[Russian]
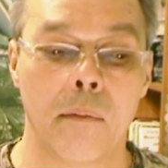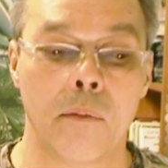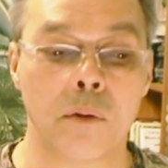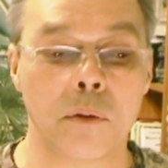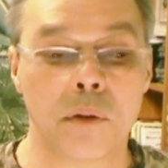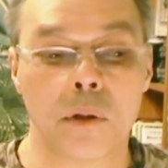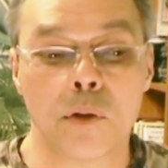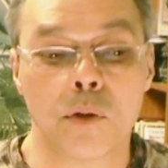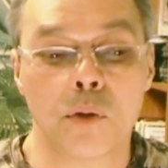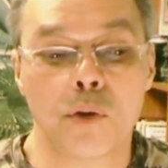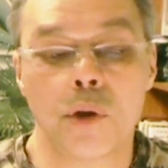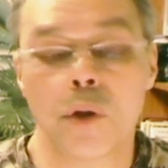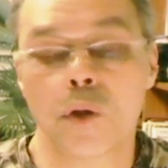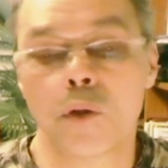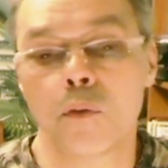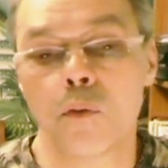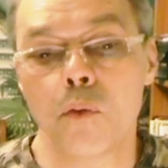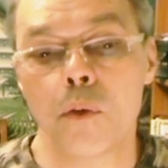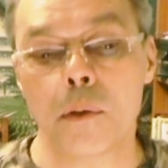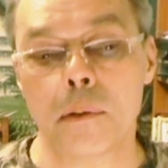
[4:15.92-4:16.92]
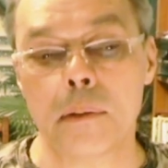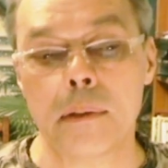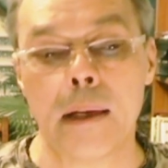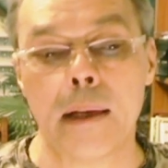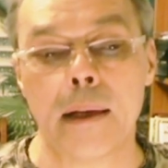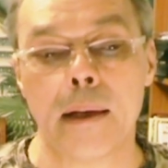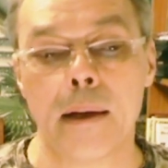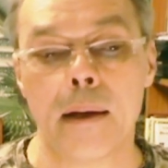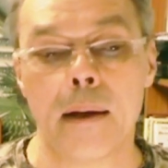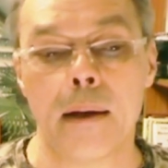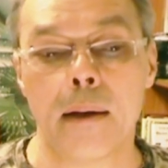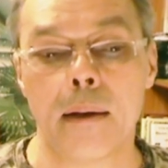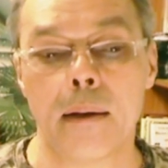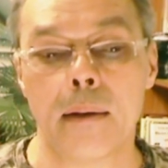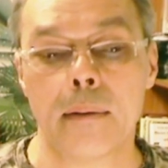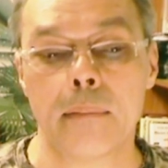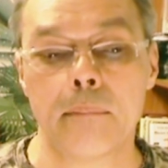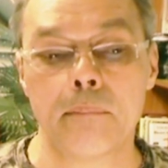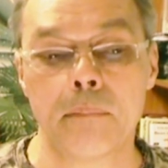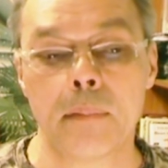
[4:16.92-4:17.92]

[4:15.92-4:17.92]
Вот существует некая